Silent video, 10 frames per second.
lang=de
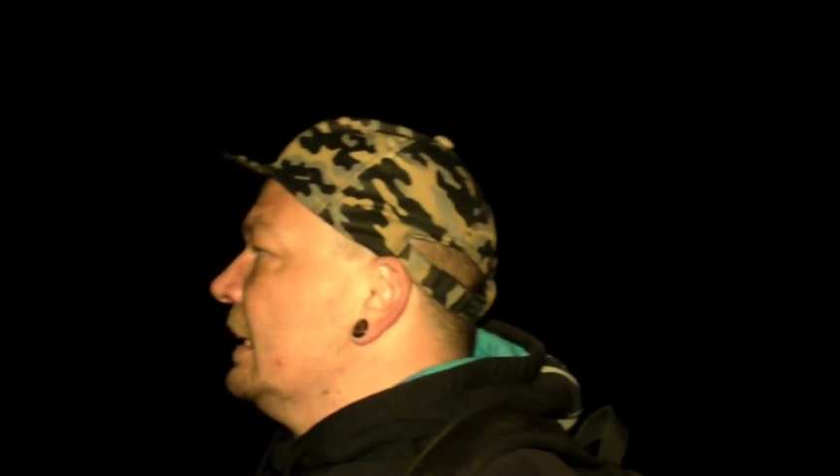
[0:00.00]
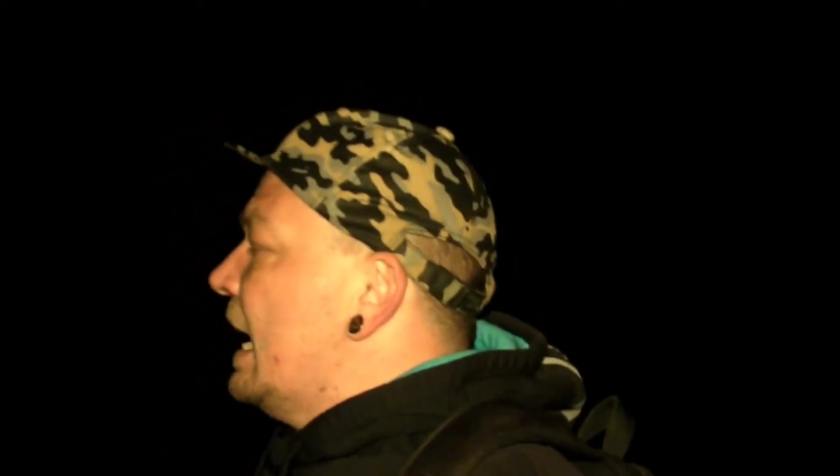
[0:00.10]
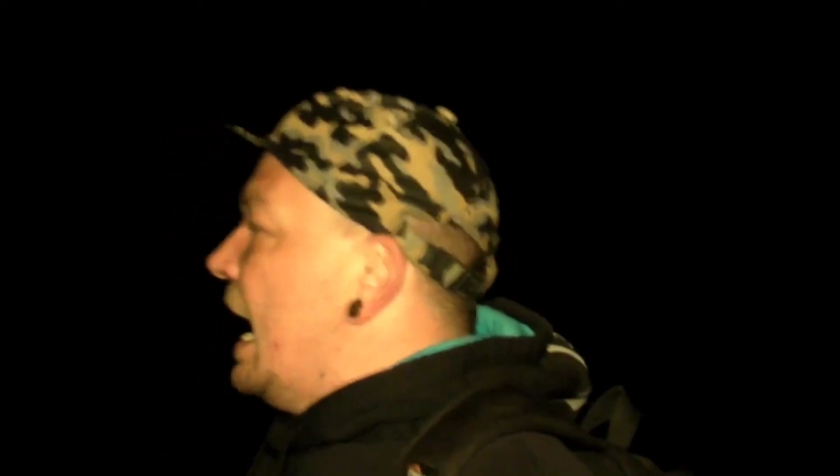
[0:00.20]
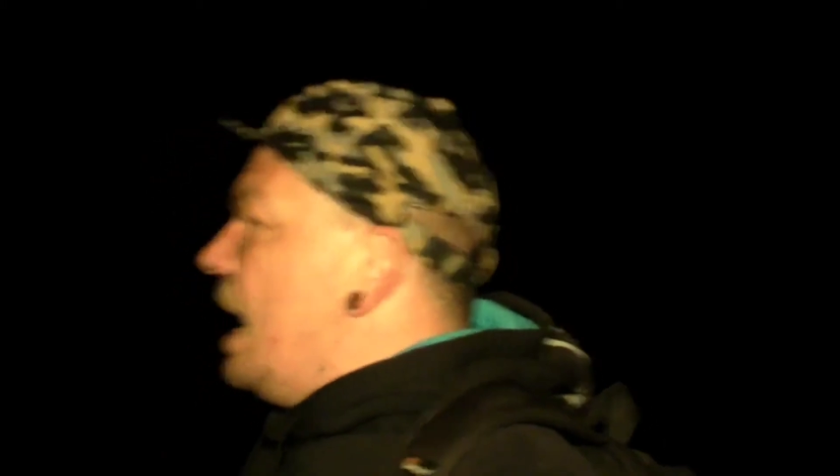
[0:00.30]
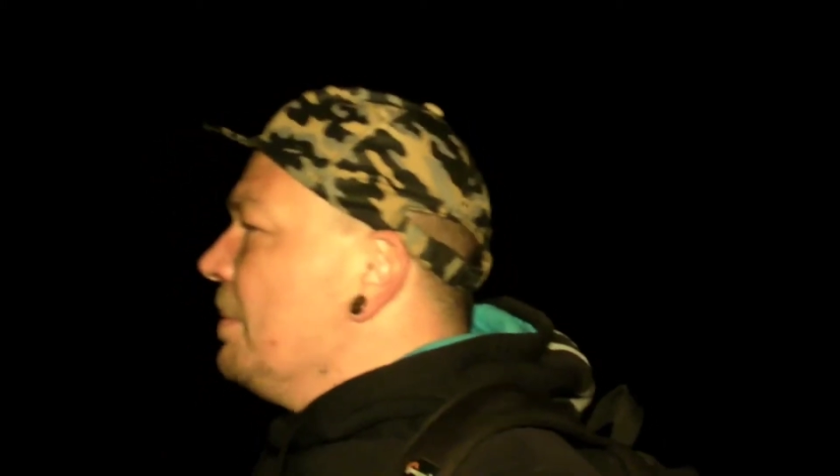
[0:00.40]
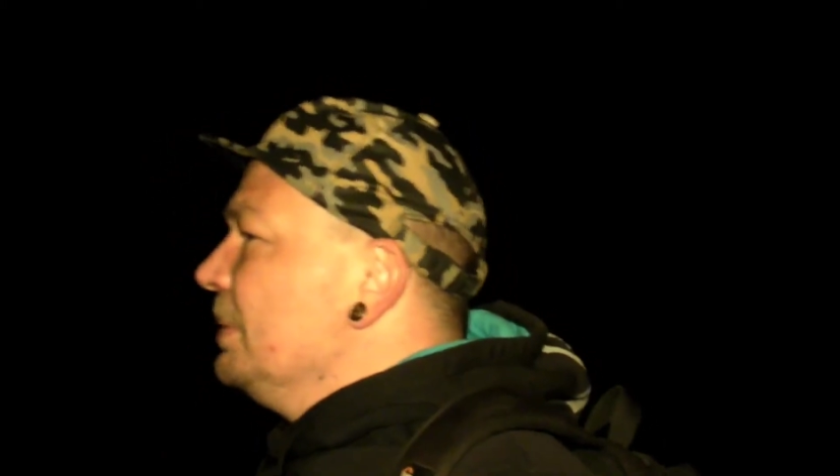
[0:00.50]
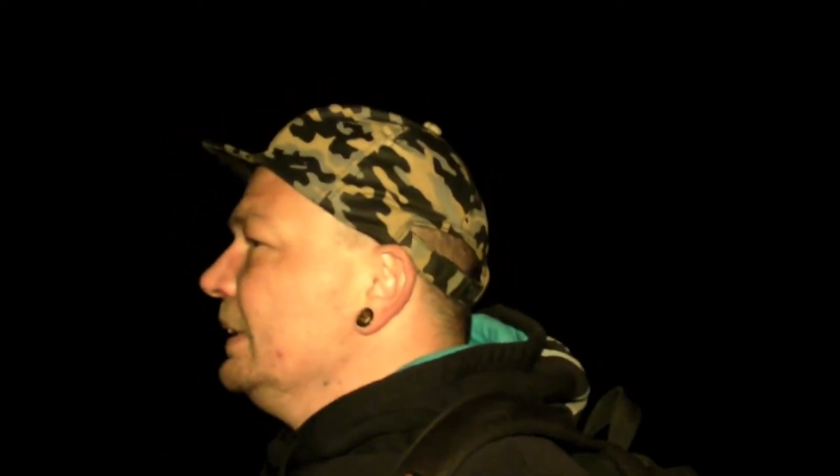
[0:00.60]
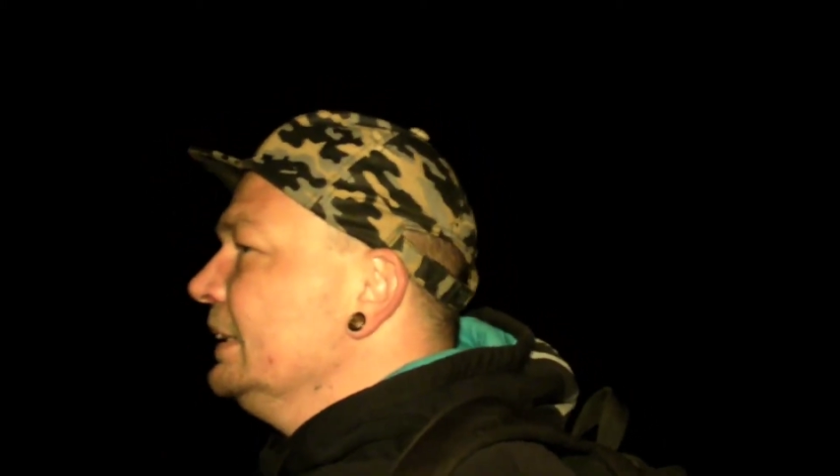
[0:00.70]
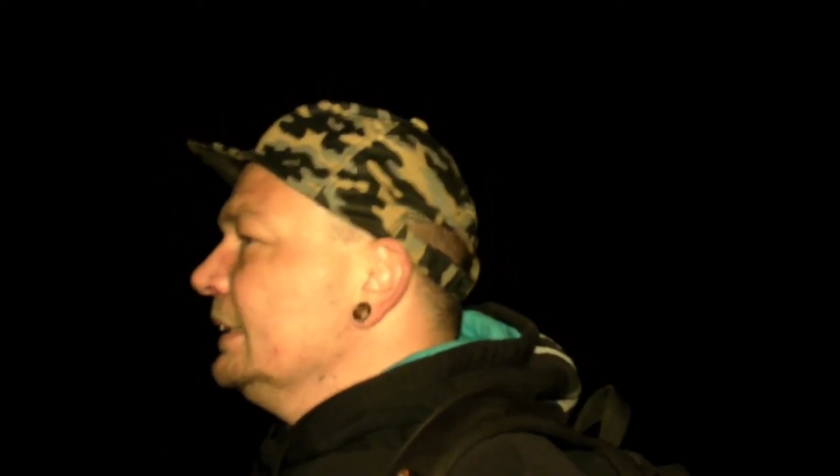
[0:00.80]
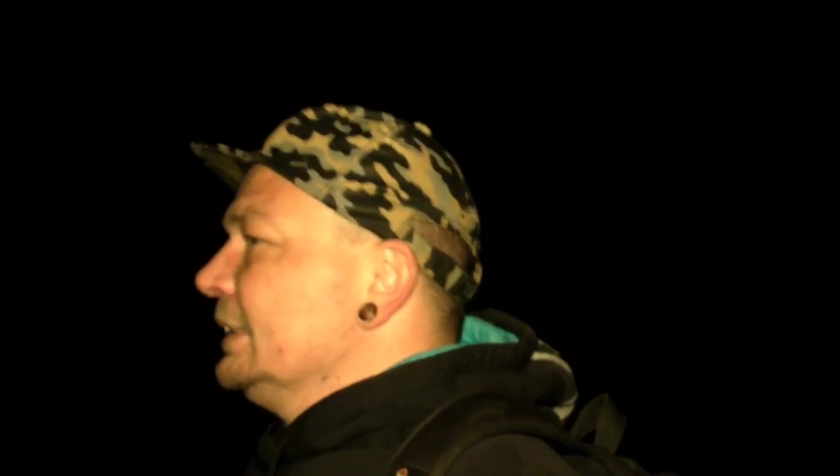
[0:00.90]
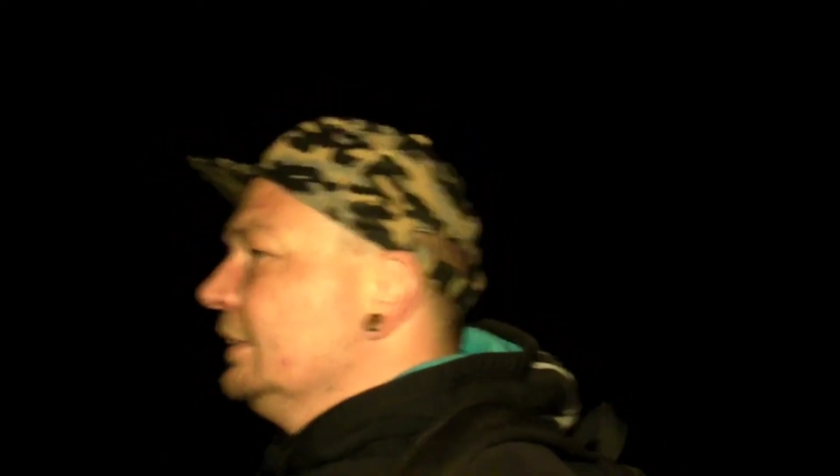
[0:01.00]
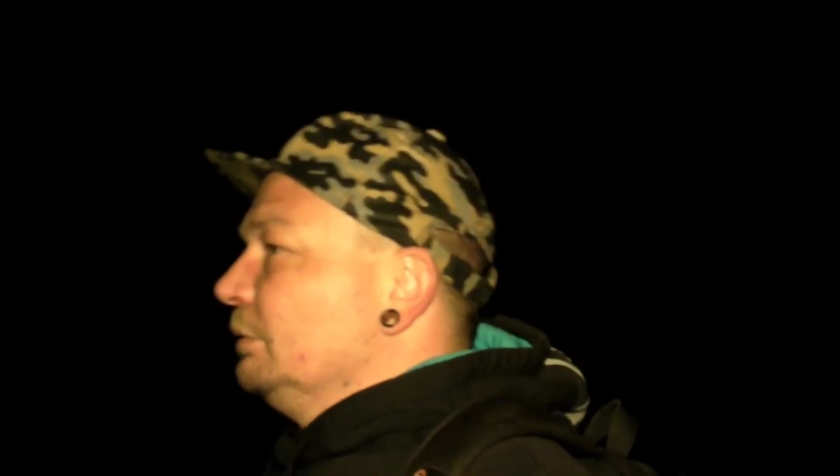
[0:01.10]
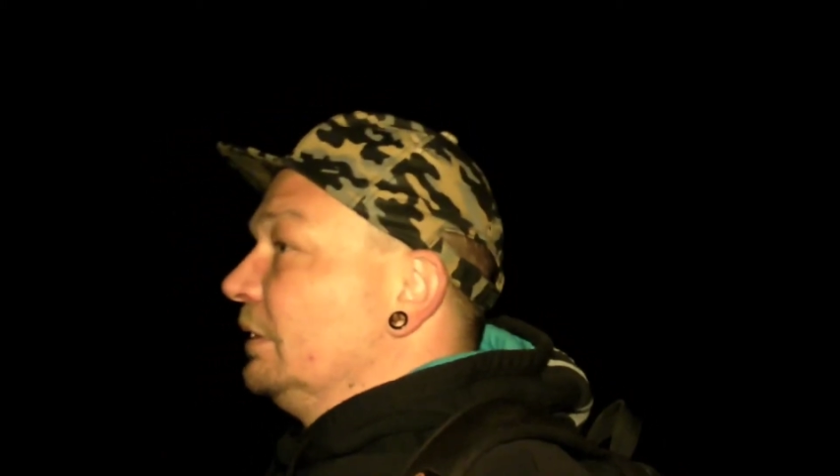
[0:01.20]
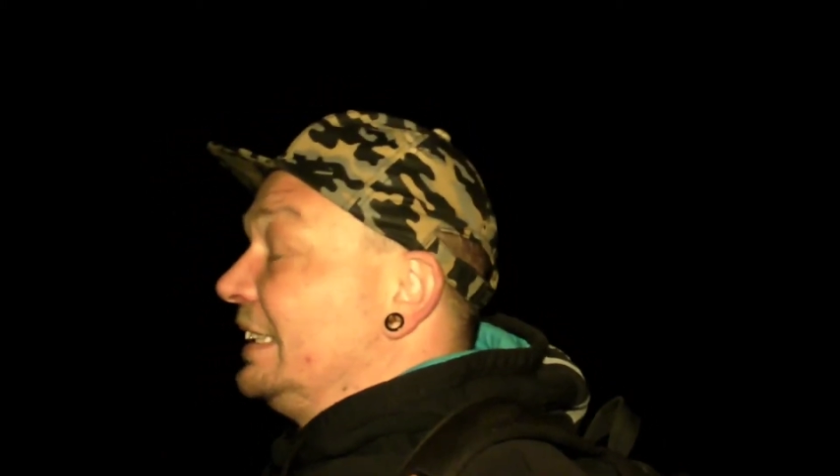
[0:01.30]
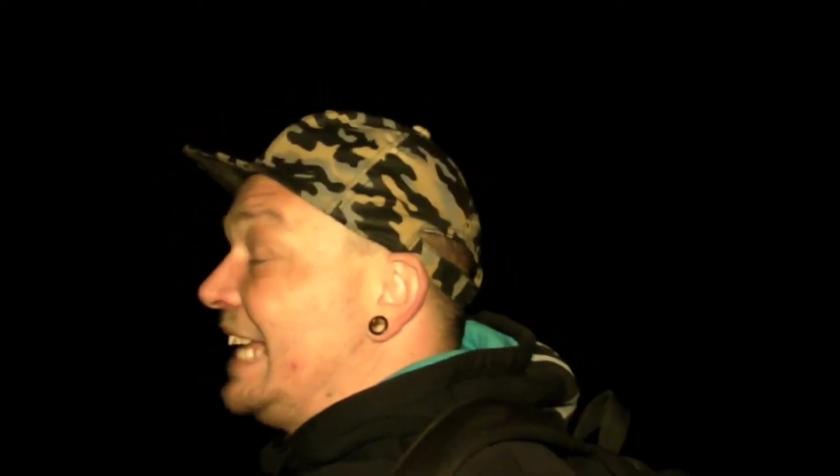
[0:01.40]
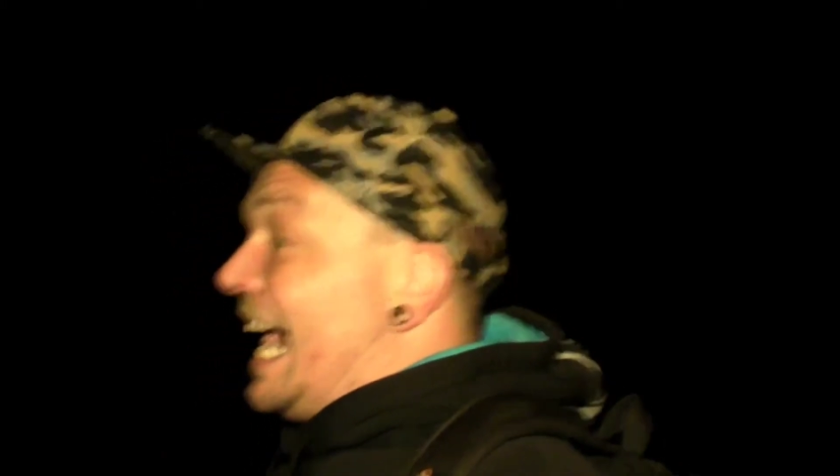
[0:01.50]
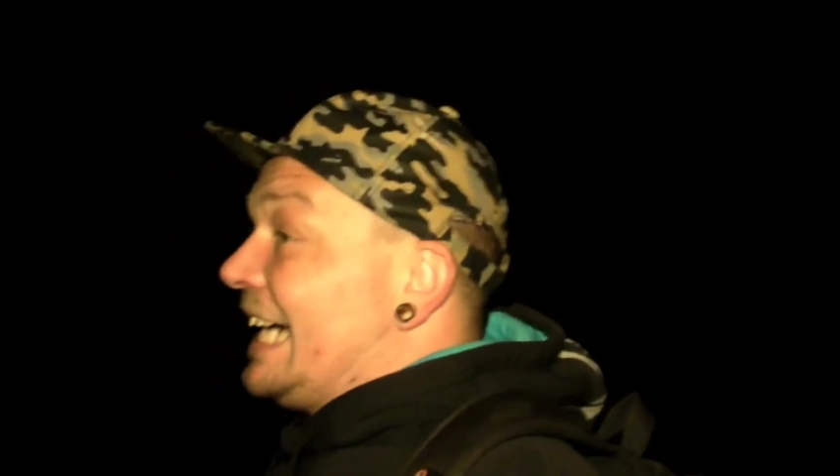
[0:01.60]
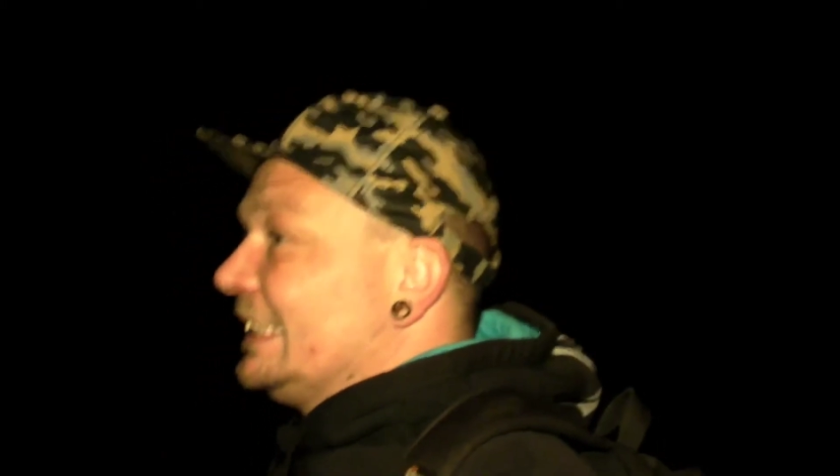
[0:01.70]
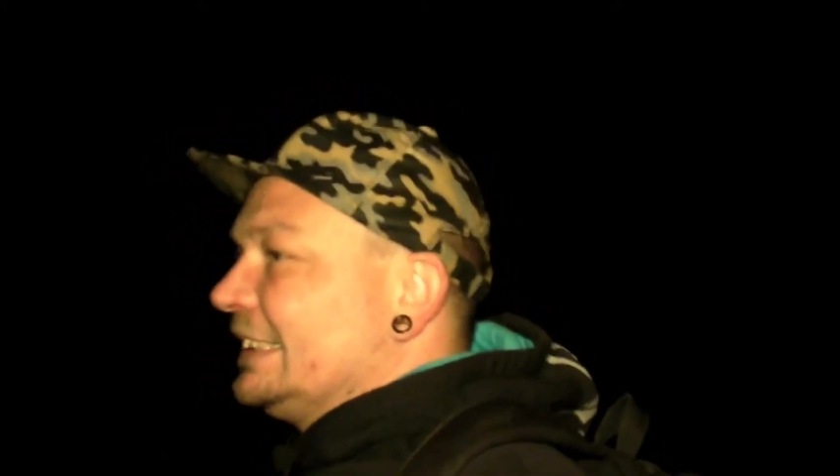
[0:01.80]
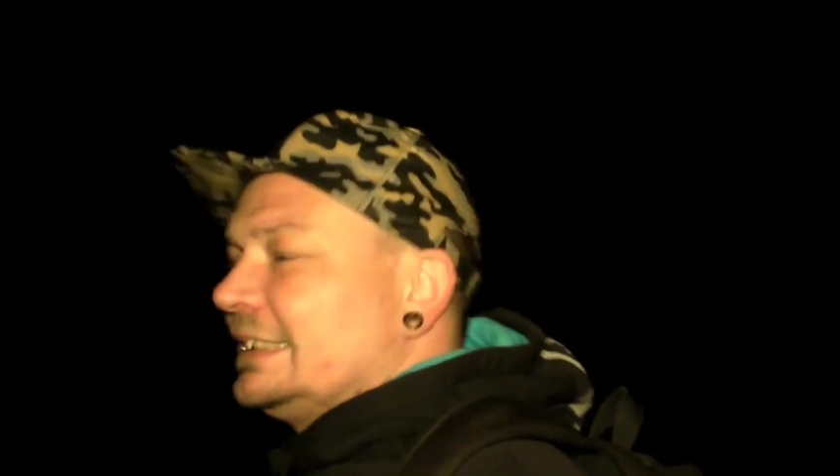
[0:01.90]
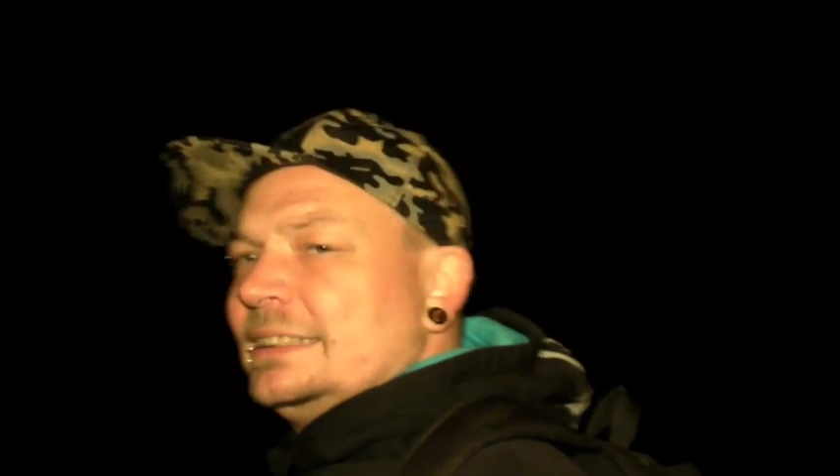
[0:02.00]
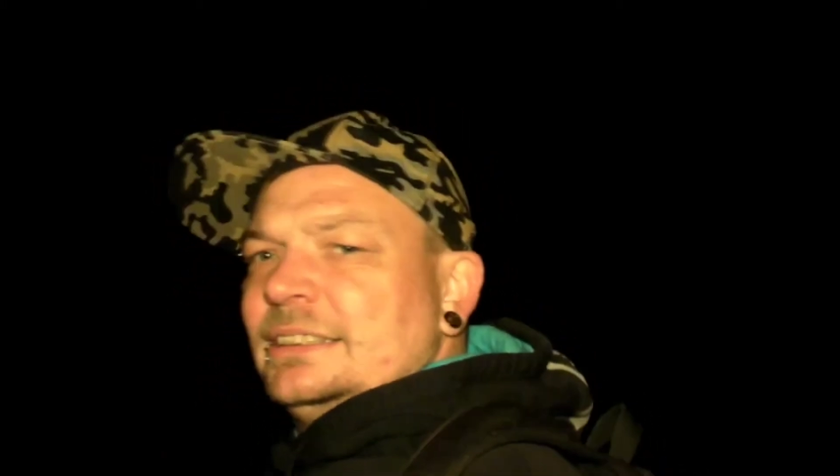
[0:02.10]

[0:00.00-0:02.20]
abends oder nachts